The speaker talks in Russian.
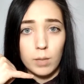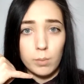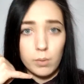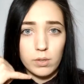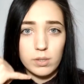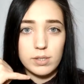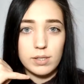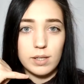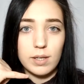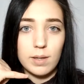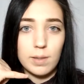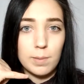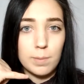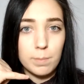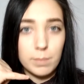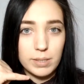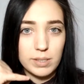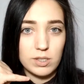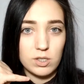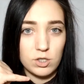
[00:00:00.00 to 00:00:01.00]
Просто
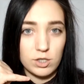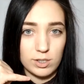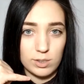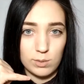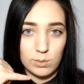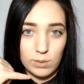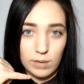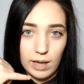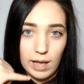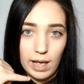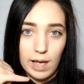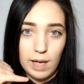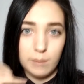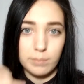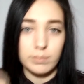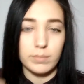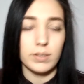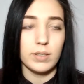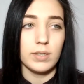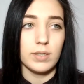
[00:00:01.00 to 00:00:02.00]
мы сейчас
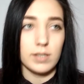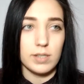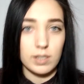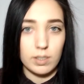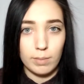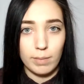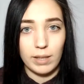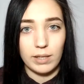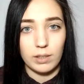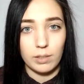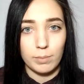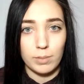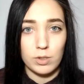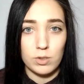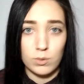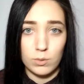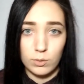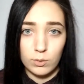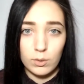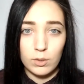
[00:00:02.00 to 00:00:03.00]
гуляем а, с ребятами
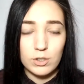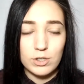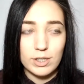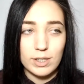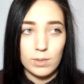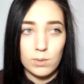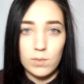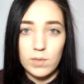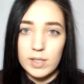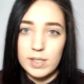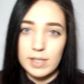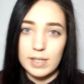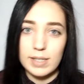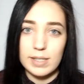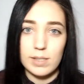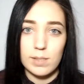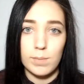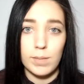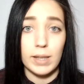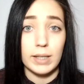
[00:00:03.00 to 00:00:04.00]
из художки, увидели
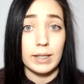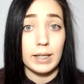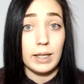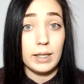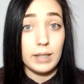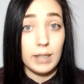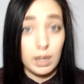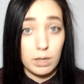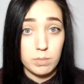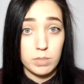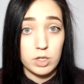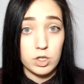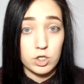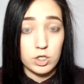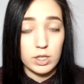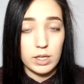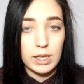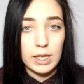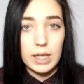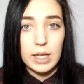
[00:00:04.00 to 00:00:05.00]
тебя на
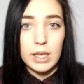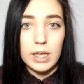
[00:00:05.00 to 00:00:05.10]
набережной.